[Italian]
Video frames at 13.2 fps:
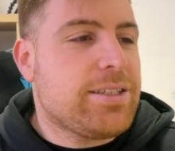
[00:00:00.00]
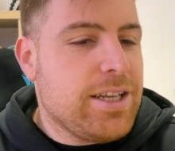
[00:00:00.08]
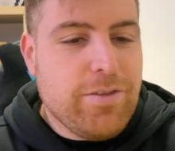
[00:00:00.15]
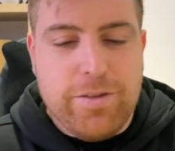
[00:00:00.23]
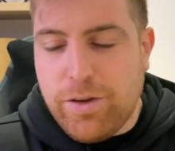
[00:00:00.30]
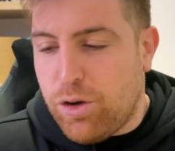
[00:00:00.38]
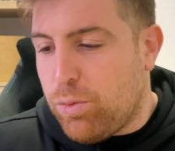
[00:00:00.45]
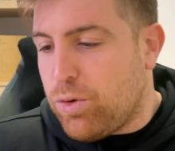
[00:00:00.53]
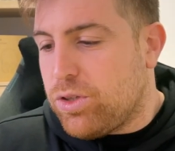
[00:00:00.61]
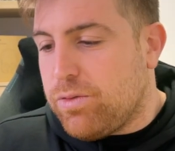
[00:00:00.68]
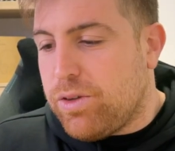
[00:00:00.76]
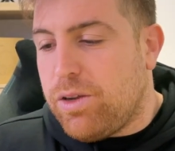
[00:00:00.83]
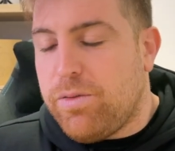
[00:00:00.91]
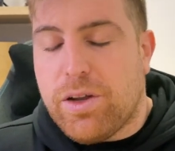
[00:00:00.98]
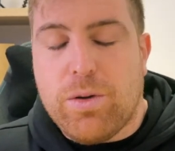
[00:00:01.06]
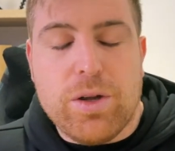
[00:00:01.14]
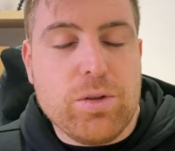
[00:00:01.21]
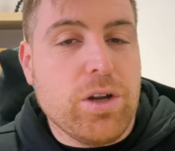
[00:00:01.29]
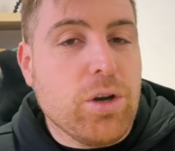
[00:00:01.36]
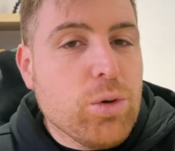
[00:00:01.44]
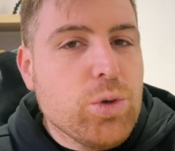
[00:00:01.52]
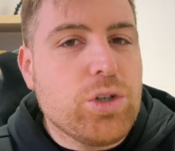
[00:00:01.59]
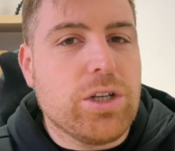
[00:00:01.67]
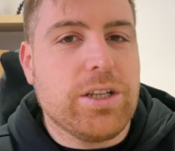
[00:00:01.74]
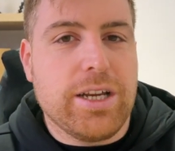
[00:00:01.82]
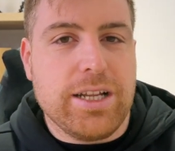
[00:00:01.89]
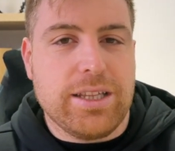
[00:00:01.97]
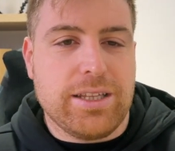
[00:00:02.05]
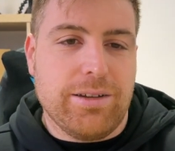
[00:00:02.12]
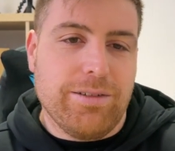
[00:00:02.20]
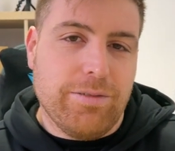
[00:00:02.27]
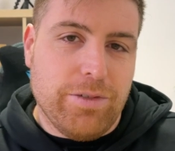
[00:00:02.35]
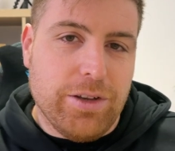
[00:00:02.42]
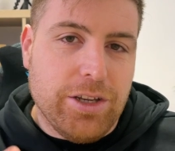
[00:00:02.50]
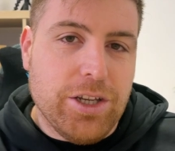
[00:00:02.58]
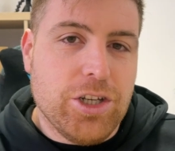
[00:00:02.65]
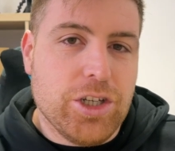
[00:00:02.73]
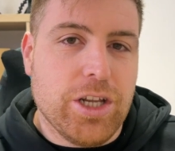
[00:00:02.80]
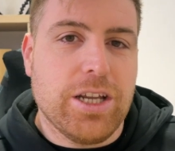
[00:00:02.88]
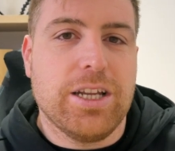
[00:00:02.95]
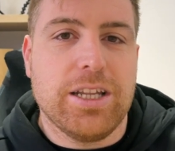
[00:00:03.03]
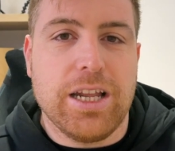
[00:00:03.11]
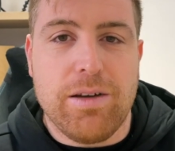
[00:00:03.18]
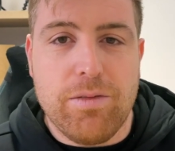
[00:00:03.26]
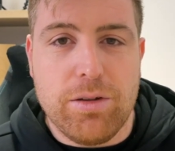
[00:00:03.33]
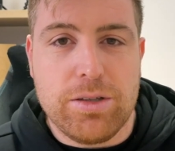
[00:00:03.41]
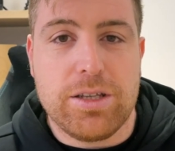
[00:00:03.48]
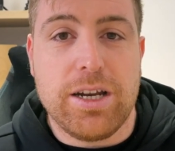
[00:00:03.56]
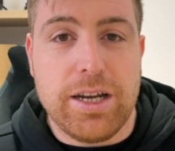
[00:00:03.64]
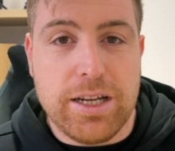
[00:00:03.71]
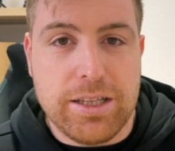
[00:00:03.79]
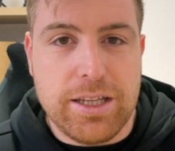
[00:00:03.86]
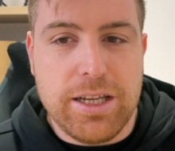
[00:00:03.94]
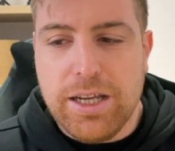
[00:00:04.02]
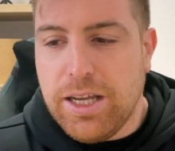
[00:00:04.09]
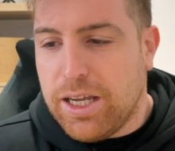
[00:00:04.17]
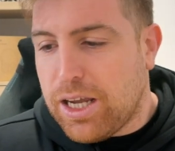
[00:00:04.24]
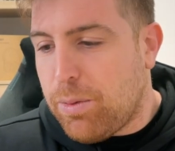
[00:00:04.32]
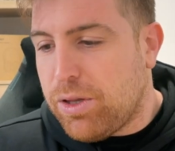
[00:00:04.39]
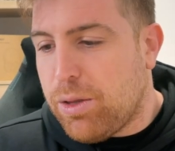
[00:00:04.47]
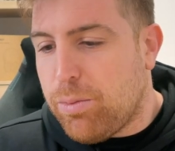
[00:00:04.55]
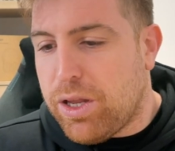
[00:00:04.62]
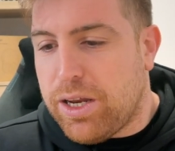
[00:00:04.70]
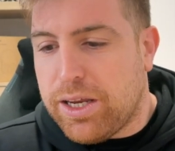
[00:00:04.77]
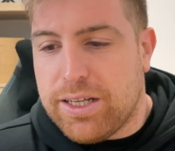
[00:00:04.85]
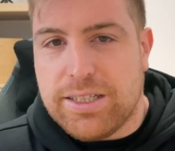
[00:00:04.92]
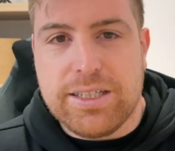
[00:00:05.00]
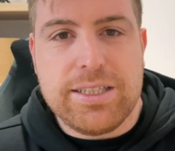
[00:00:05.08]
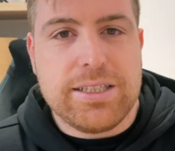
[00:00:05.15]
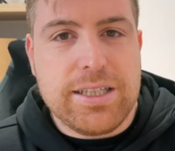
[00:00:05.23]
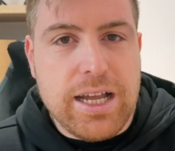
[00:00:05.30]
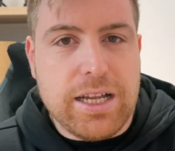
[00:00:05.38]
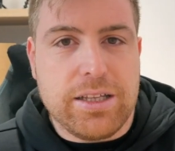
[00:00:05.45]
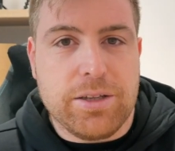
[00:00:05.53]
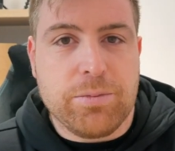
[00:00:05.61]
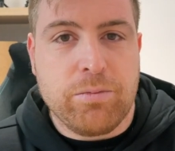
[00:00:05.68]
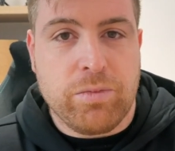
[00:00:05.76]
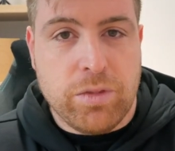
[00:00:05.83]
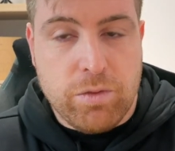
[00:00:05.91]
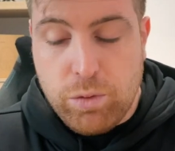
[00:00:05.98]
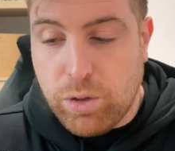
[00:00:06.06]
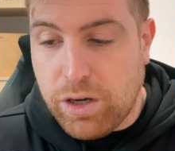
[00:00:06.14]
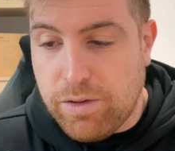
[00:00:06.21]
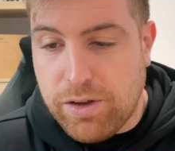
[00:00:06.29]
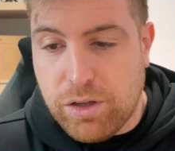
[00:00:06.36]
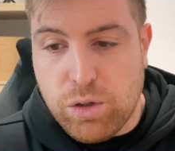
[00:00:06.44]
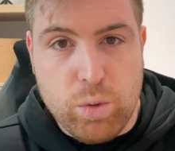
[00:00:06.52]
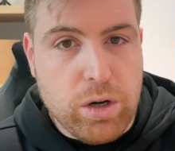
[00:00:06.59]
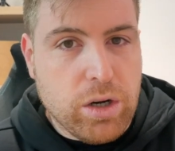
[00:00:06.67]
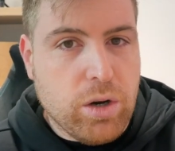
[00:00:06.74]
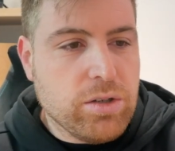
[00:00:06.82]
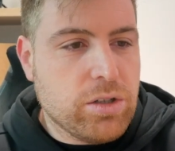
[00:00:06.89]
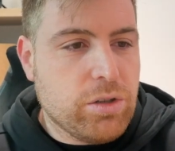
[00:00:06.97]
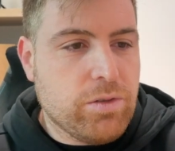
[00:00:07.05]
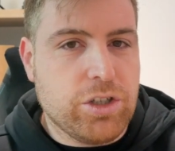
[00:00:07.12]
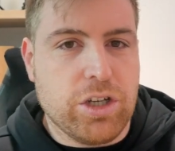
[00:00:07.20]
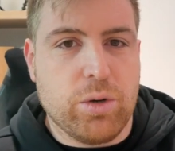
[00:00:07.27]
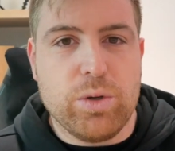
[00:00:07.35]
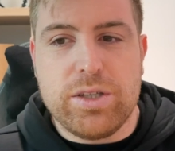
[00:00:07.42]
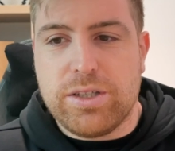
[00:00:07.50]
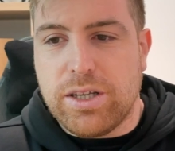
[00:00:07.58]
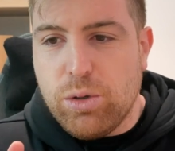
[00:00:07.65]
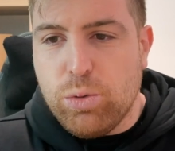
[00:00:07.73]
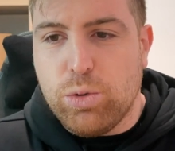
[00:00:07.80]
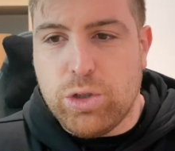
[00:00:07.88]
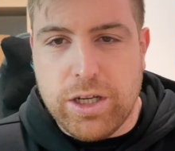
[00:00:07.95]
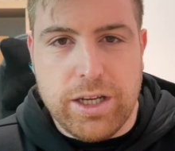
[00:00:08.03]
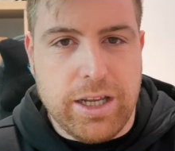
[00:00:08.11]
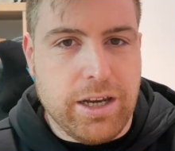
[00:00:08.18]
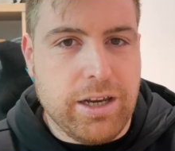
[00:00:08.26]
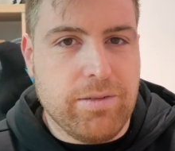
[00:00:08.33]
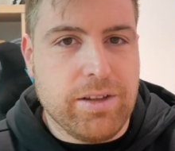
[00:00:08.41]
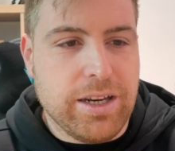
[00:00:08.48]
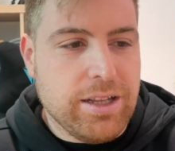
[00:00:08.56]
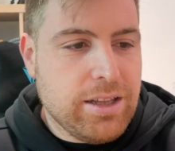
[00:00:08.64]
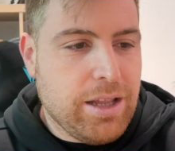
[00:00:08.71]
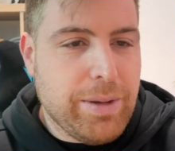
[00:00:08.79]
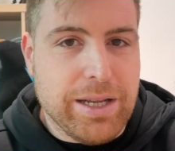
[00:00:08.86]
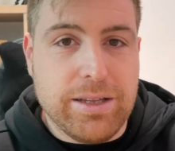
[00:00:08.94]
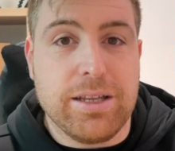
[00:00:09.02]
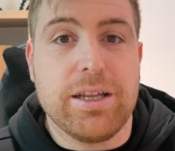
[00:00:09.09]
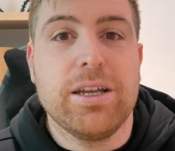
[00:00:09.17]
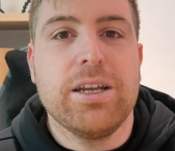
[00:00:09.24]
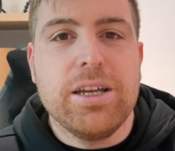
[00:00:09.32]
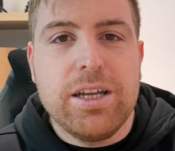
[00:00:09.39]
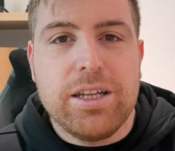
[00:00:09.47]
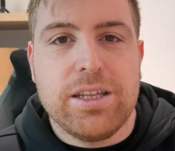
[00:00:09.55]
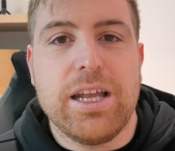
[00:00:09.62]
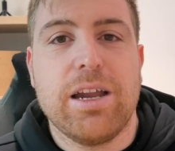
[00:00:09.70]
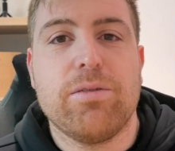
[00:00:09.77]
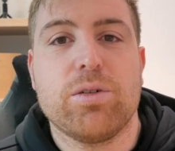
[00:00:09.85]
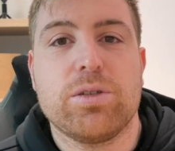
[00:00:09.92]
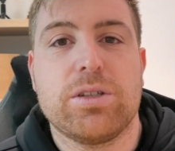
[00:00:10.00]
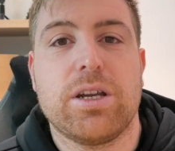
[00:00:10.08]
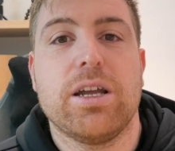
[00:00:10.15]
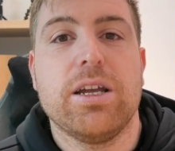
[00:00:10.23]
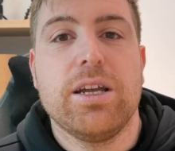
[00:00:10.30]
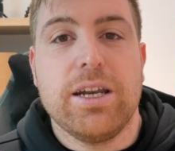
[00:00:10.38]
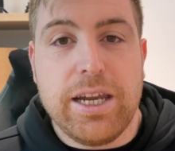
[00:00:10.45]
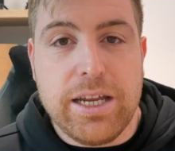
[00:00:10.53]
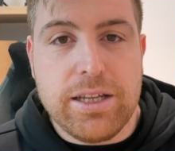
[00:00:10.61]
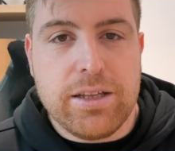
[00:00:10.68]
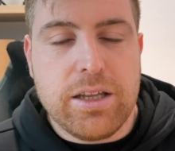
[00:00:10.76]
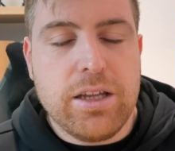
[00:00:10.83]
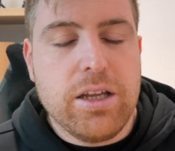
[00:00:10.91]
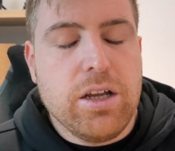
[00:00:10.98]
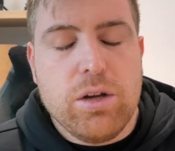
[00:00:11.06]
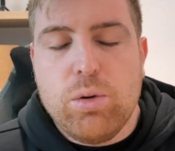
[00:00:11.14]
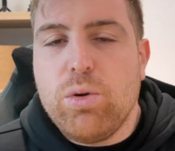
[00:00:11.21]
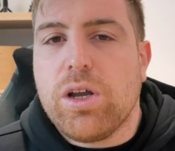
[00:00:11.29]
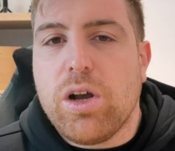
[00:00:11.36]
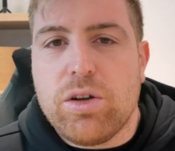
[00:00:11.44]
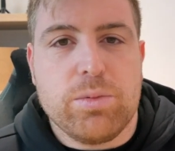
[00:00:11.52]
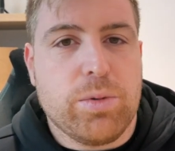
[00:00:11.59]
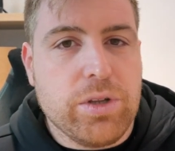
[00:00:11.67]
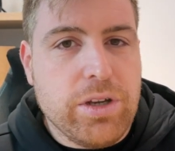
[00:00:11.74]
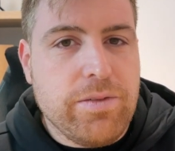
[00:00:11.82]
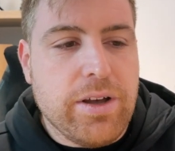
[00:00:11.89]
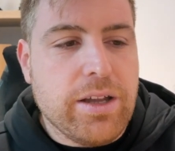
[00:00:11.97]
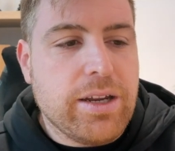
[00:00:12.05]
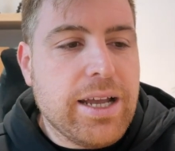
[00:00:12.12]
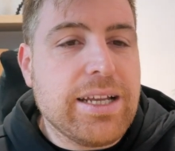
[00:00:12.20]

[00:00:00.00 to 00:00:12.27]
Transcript: il fenomeno si verifica quando la luce diretta finisce nella vostra lente capite bene che se state fotografando qualcosa dove c'è questa luce che arriva direttamente nella vostra lente, l'unica cosa che potete fare è